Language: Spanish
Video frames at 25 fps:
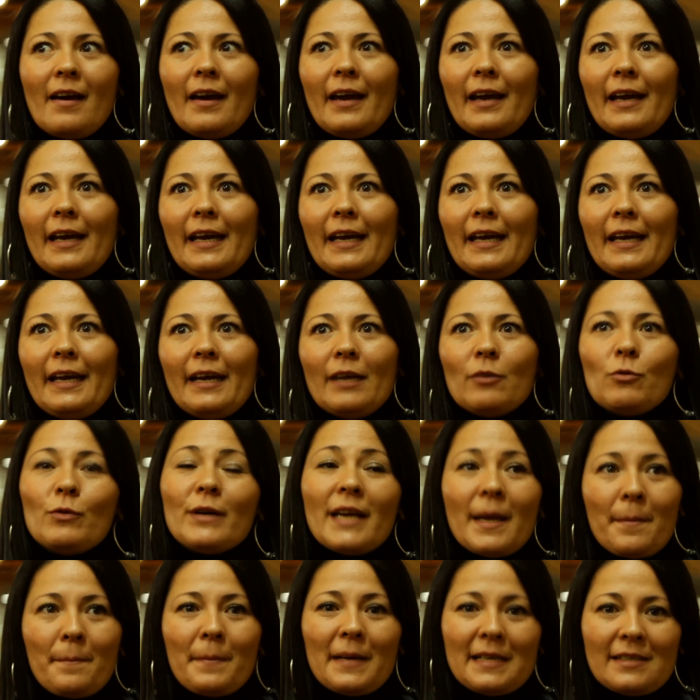
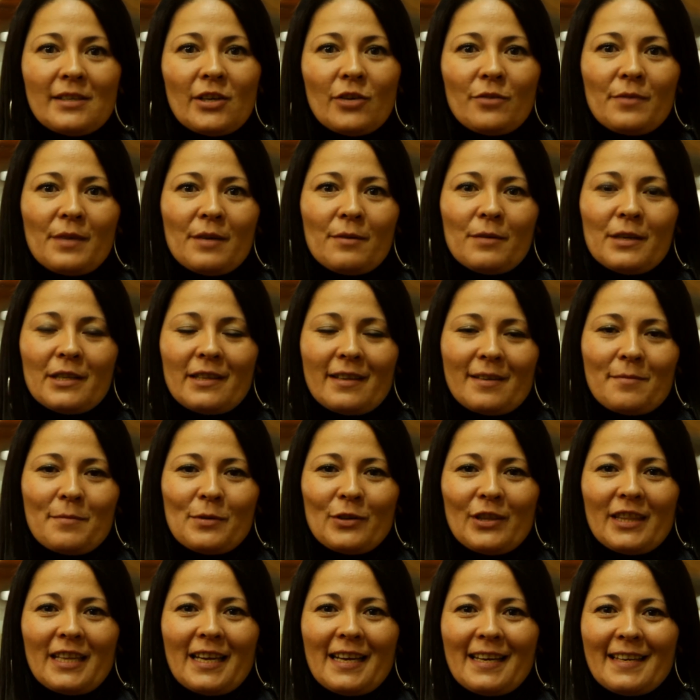un espacio vivo entre
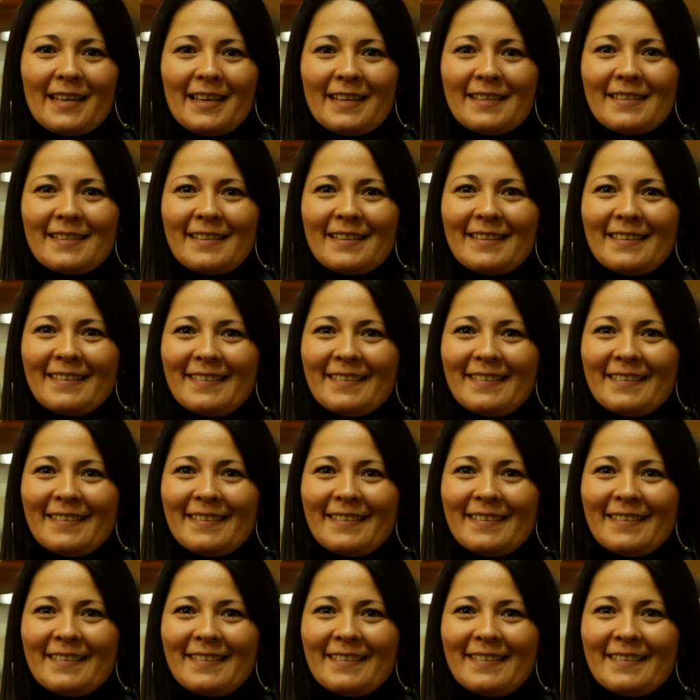montañas.